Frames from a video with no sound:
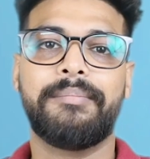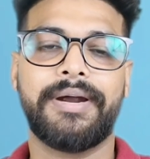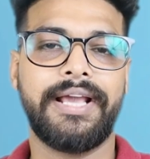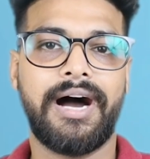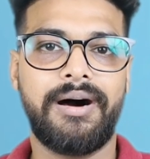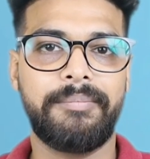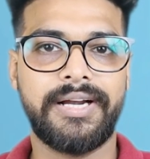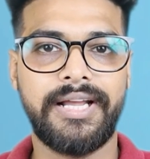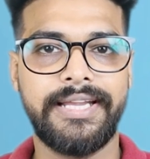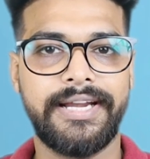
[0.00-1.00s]
बट यहाँ
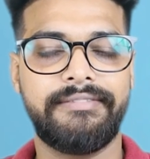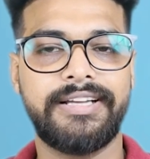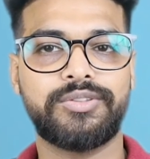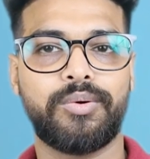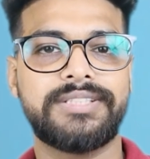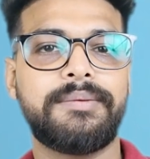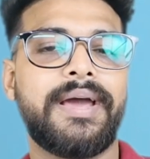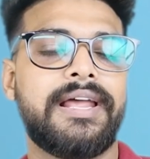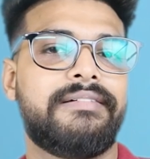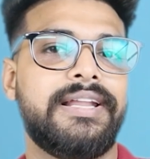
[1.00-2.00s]
पर ना ये डिवाइस थोड़ा सा
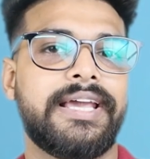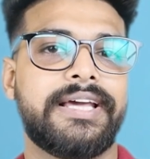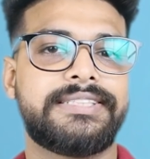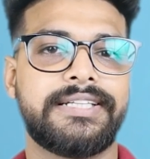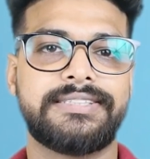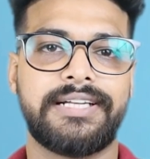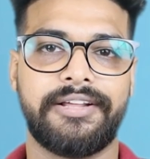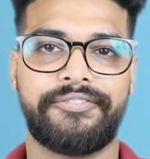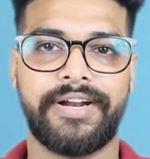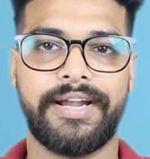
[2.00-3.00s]
पहले वाली के सीरीज़ से
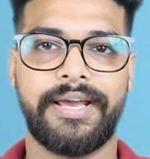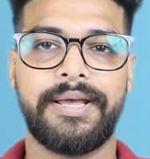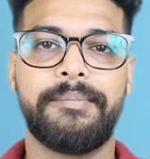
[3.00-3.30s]
डिफरेंट है